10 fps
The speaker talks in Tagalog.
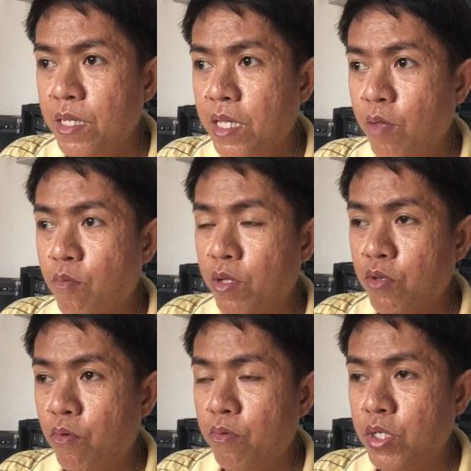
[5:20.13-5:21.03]
Then, pat
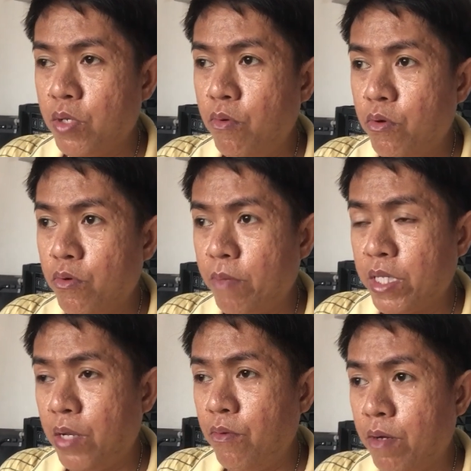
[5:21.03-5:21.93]
kung siguro
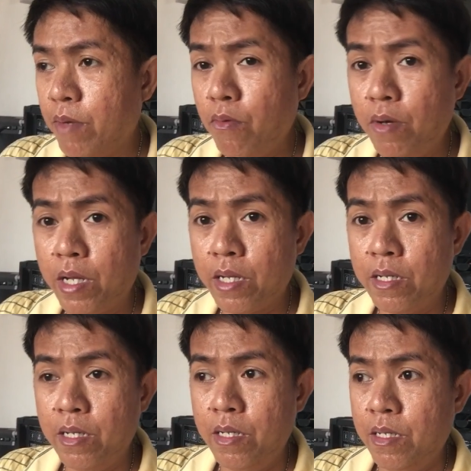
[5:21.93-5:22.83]
matino ang
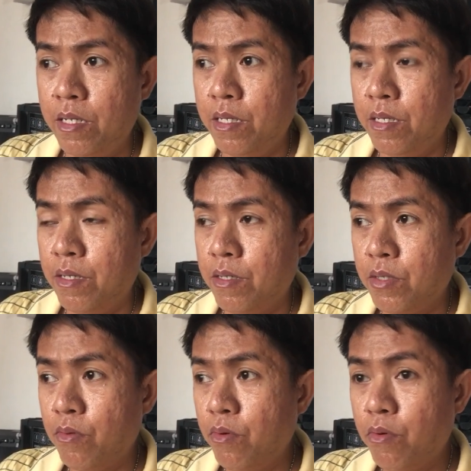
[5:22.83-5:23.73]
magulang,
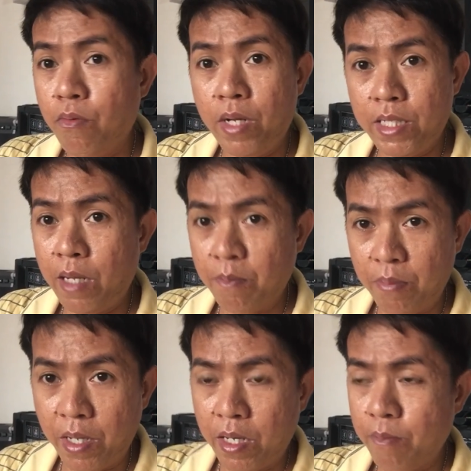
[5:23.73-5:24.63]
siguro wala silang
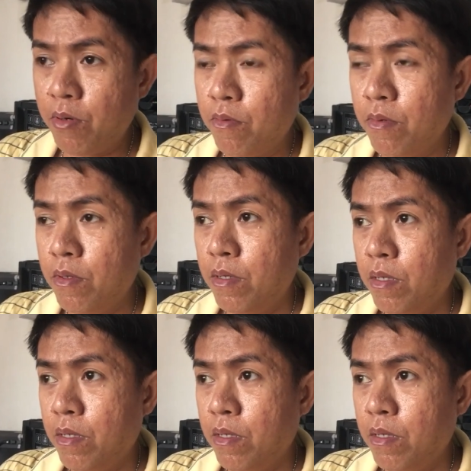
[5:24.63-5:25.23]
pera. Pero,